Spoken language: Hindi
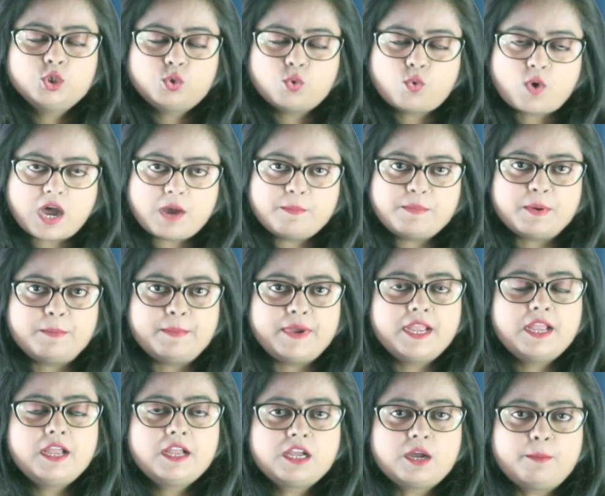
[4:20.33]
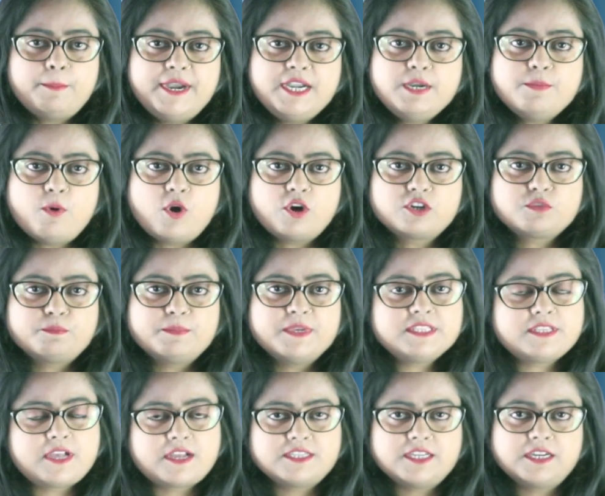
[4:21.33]
तो आप हमें कमेंट बॉक्स में
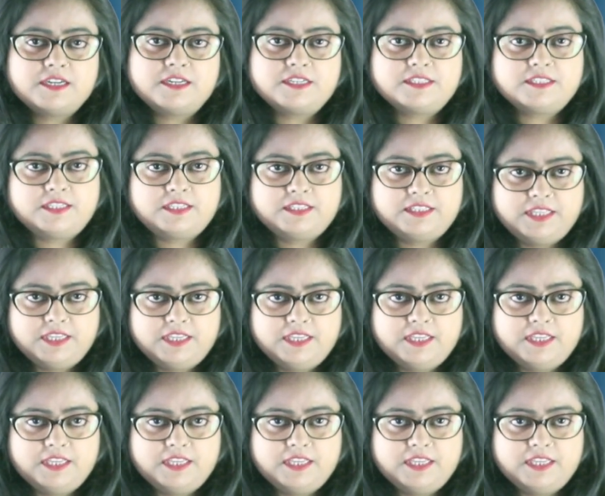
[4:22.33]
साझा कर सकते